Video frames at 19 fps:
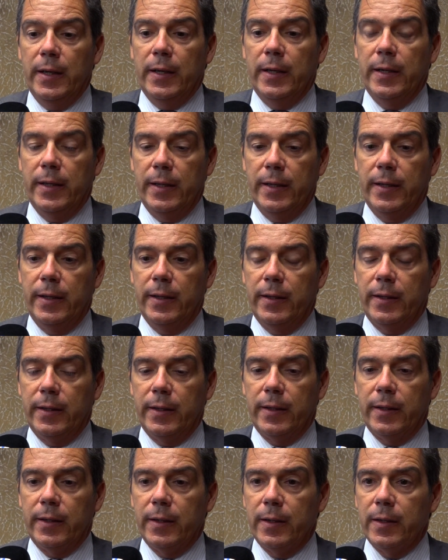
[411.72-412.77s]

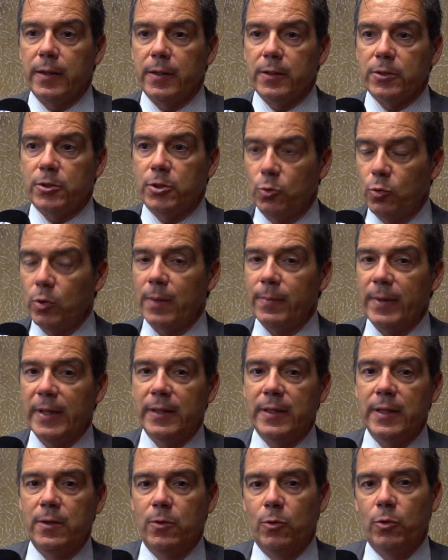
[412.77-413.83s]
E
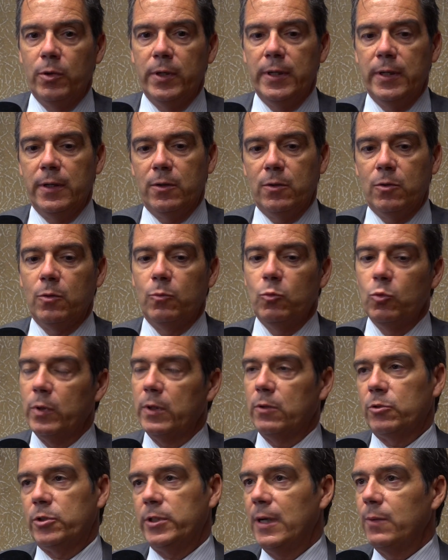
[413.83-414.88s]
sicuramente noi comunque
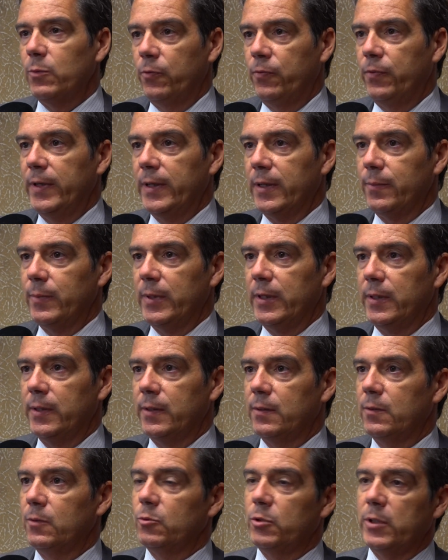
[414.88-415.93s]
non siamo fermi,
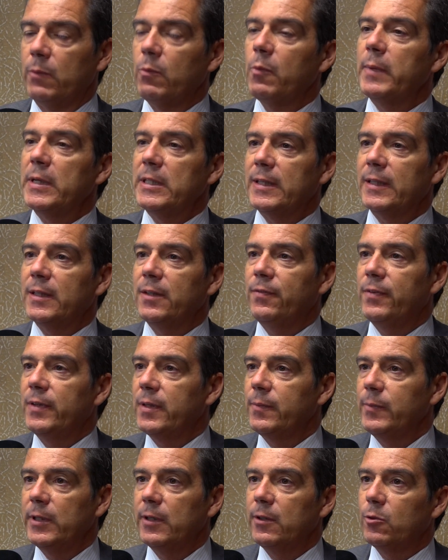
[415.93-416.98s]
non siamo mai stati
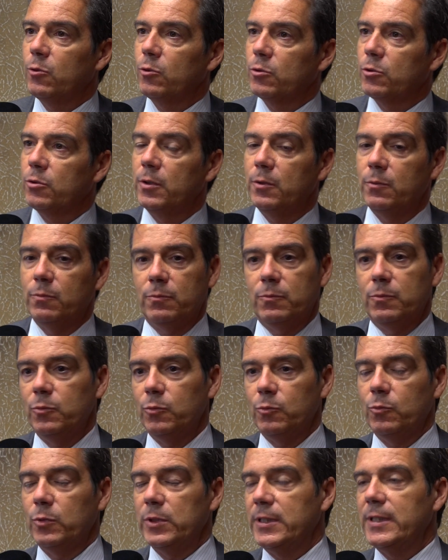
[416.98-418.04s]
fermi nel corso di
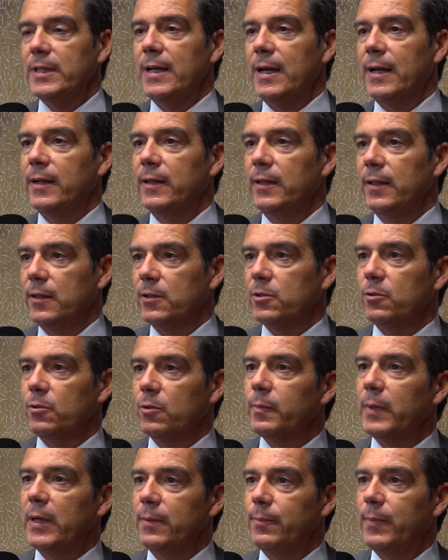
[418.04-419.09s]
questi anni, che sono
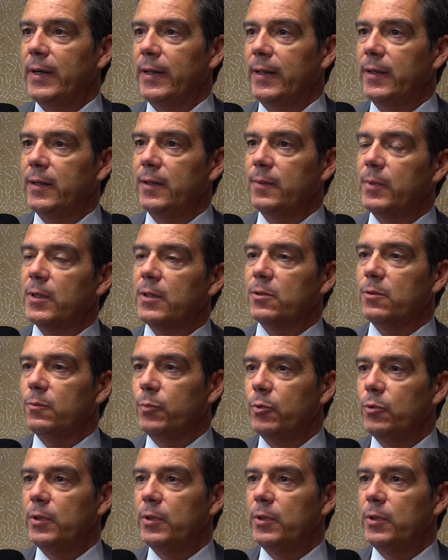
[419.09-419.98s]
ormai parecchi, perché sono più